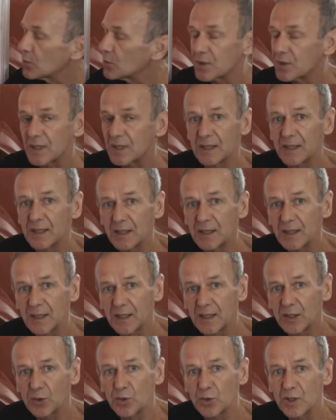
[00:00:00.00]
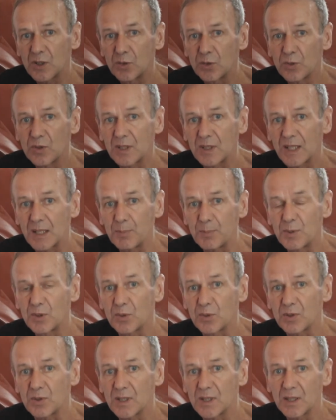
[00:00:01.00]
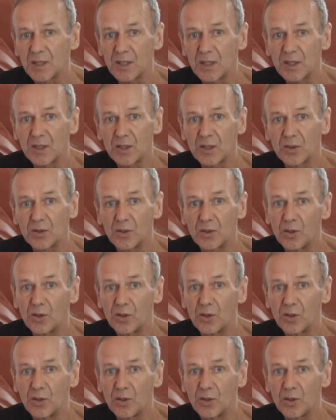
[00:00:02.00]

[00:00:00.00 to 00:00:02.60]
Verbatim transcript: 5 et cosinus 4π sur 5 en,